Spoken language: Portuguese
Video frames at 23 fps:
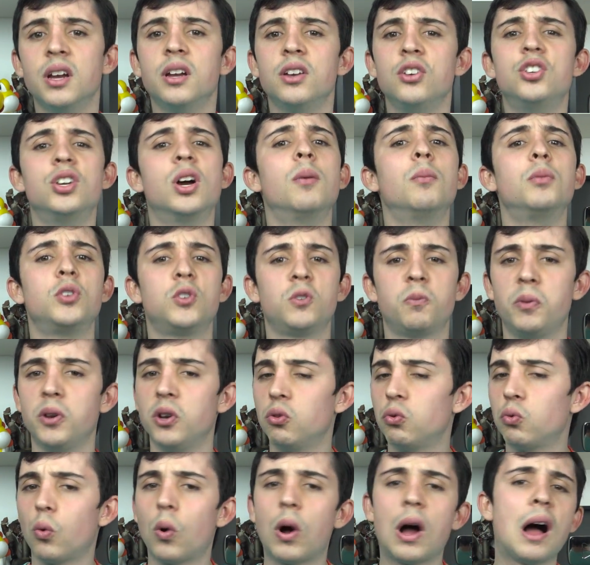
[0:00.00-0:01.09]
de âmbito
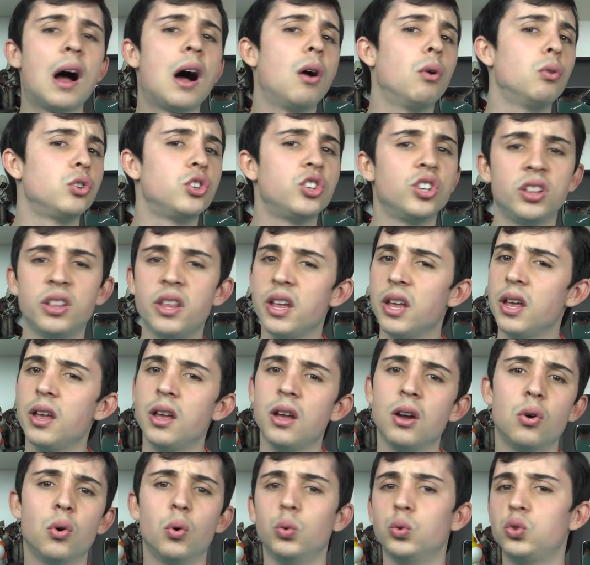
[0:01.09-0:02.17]
espiritual, de
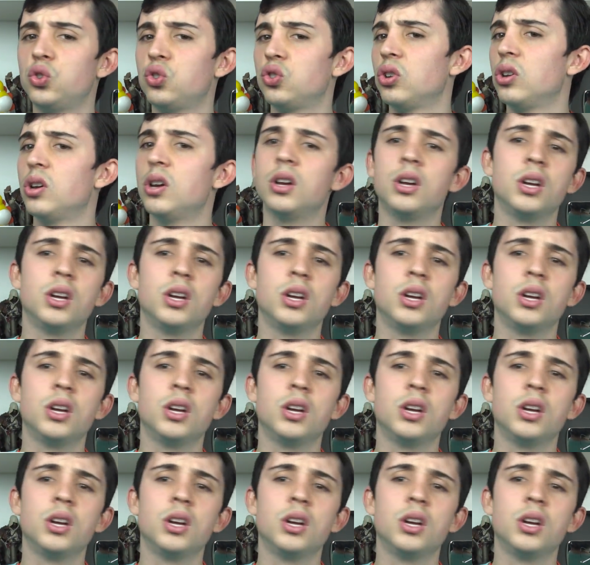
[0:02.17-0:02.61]
Deus,